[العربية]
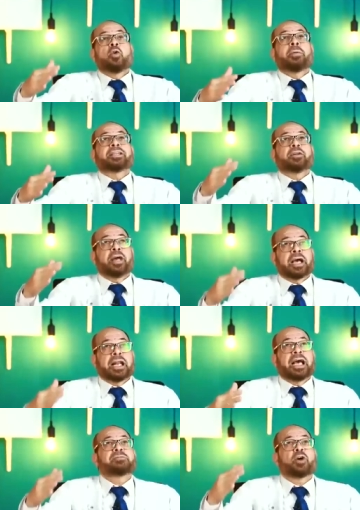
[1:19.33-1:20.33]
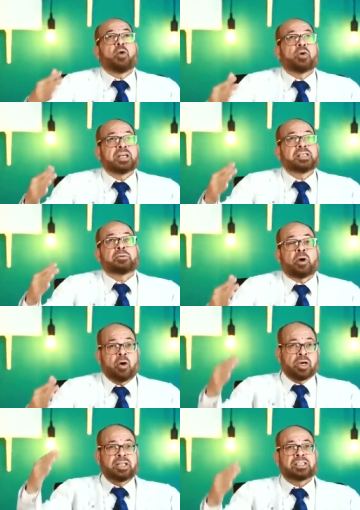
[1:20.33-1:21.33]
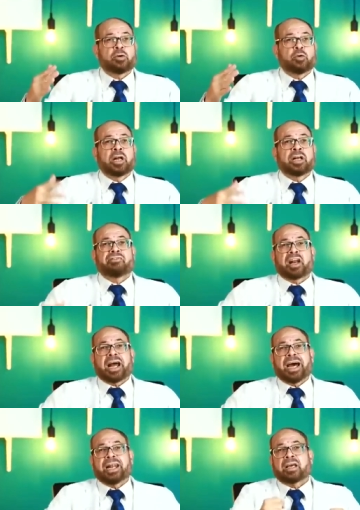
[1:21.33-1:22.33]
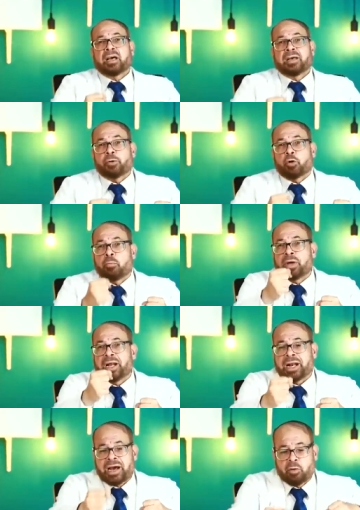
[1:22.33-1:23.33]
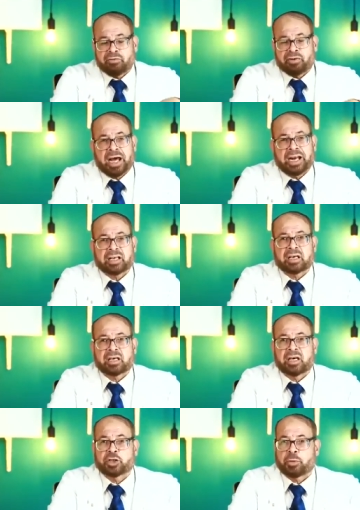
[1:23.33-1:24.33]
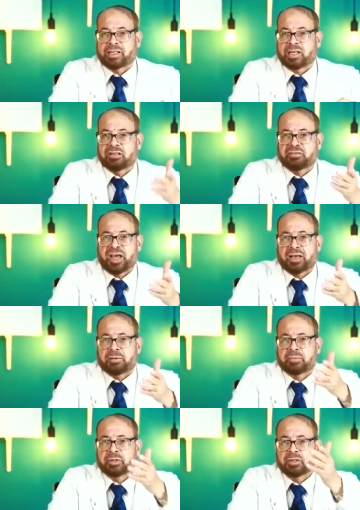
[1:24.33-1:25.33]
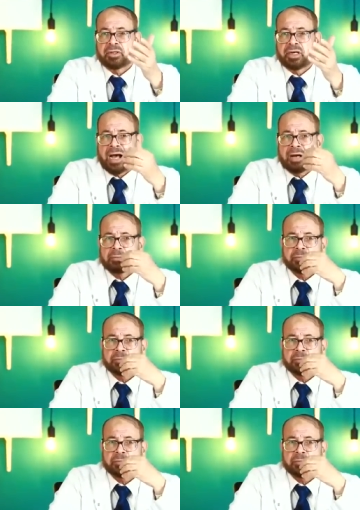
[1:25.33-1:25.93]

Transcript: وبعدين كان عايز مقوي جنسي مقوي جنسي يقول انا فرقع لك اجيب قنبله الاول افرقع لك الكرش وبعد كده نتفاهم نعم